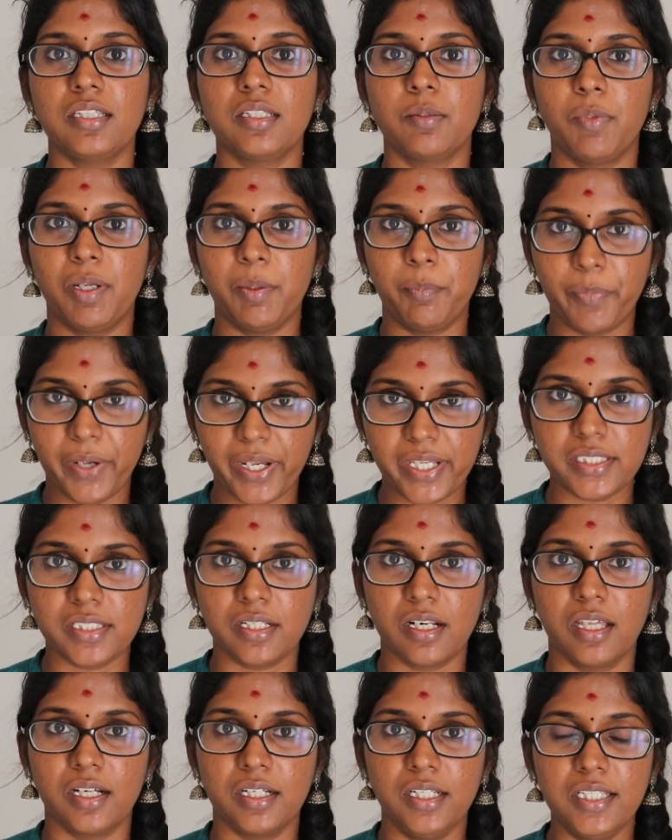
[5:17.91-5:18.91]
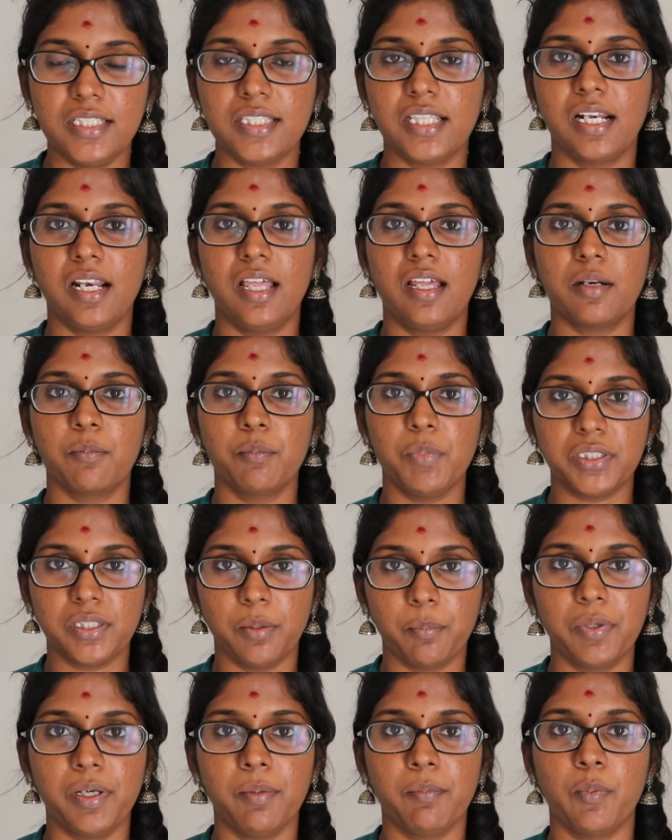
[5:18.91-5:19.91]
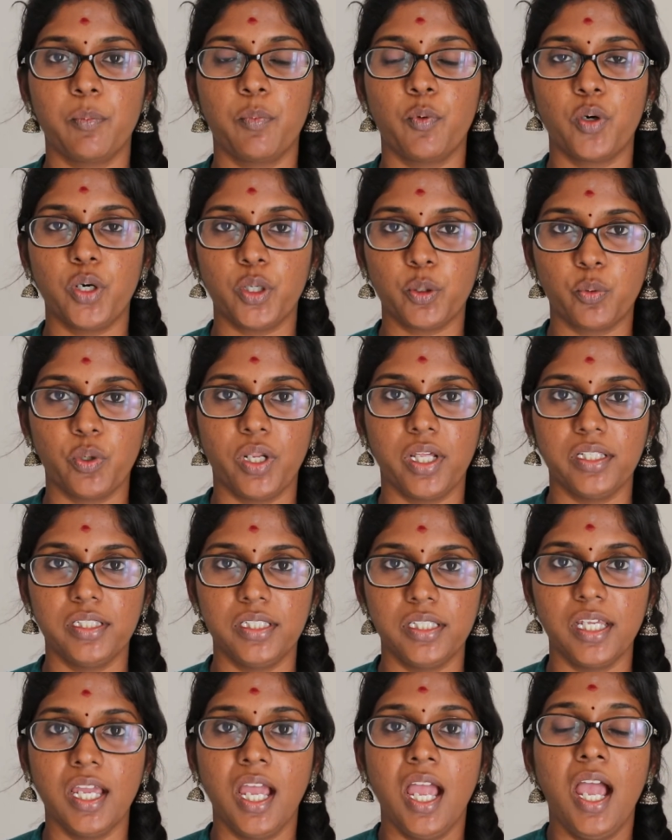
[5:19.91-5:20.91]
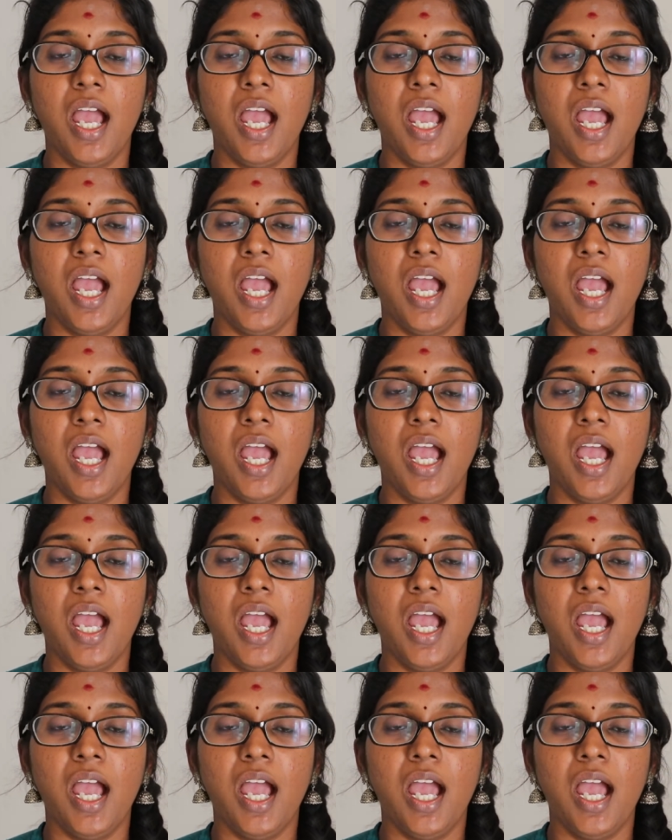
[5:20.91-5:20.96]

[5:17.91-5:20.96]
அந்த மாதிரி பேசுகிறாரு இதெல்லாம் ரொம்ப தப்பு நம்ம போடக்கூடாது